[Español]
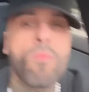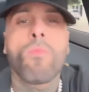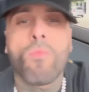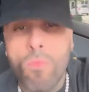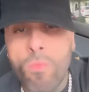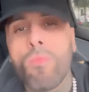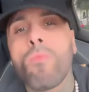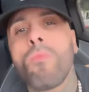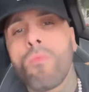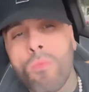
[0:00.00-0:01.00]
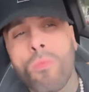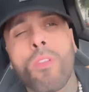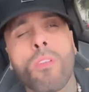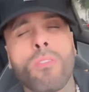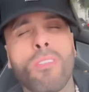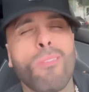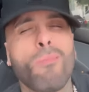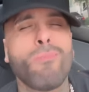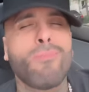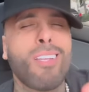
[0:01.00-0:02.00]
que seguía transmitiendo su
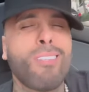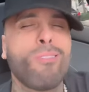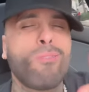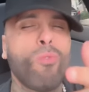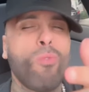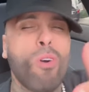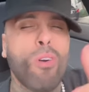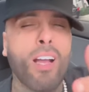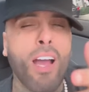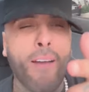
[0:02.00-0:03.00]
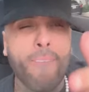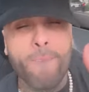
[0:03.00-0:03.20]
vida en Miami con toda